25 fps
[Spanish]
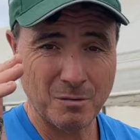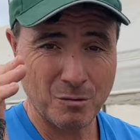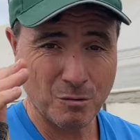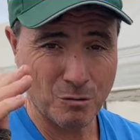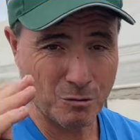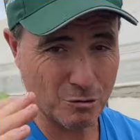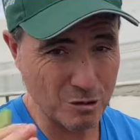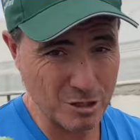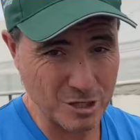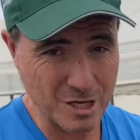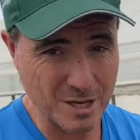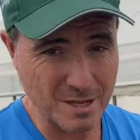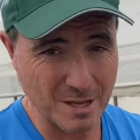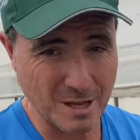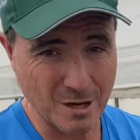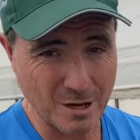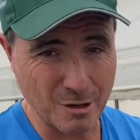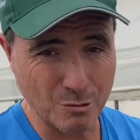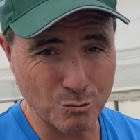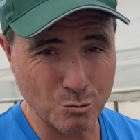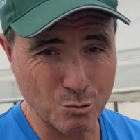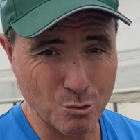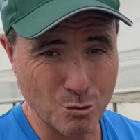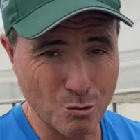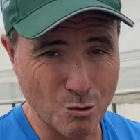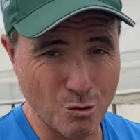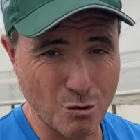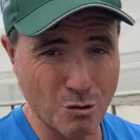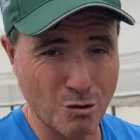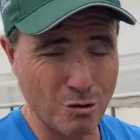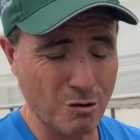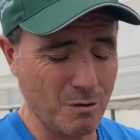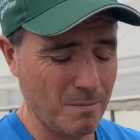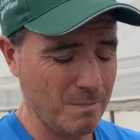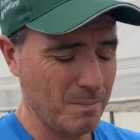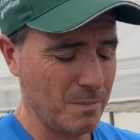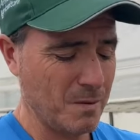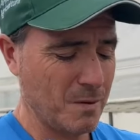Os enseñaré un
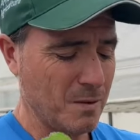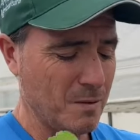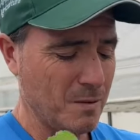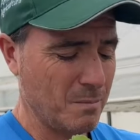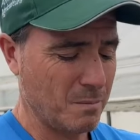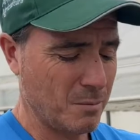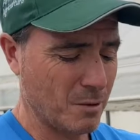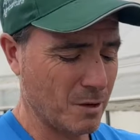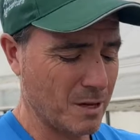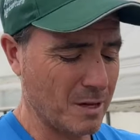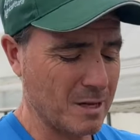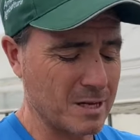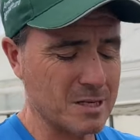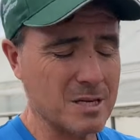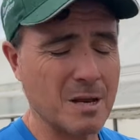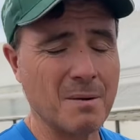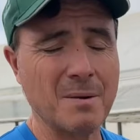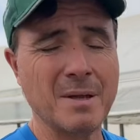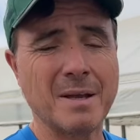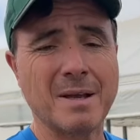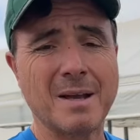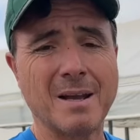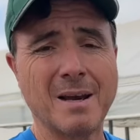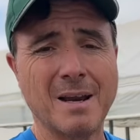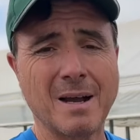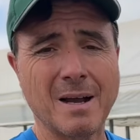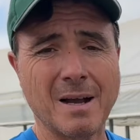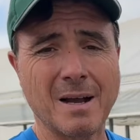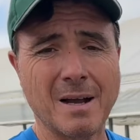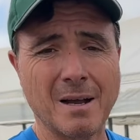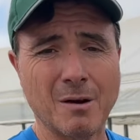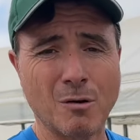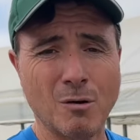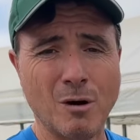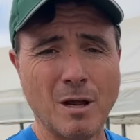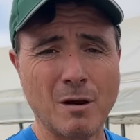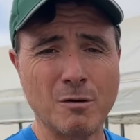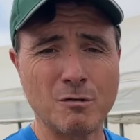truco porque ya sabéis que la
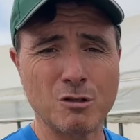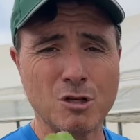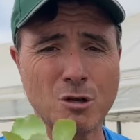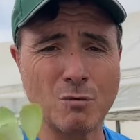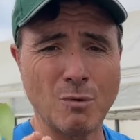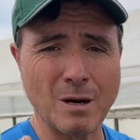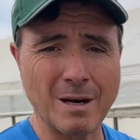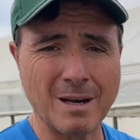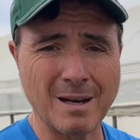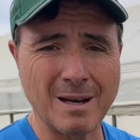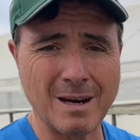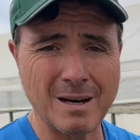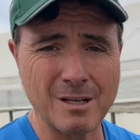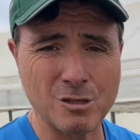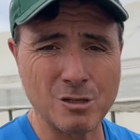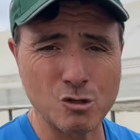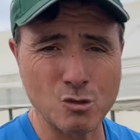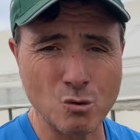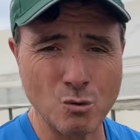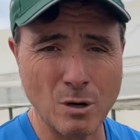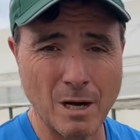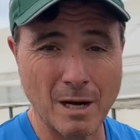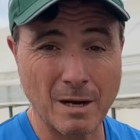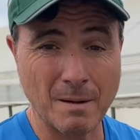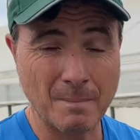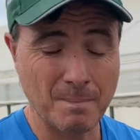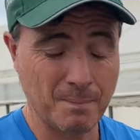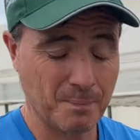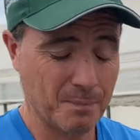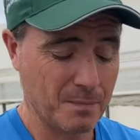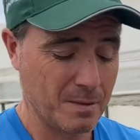escarola no es igual que la lechuga.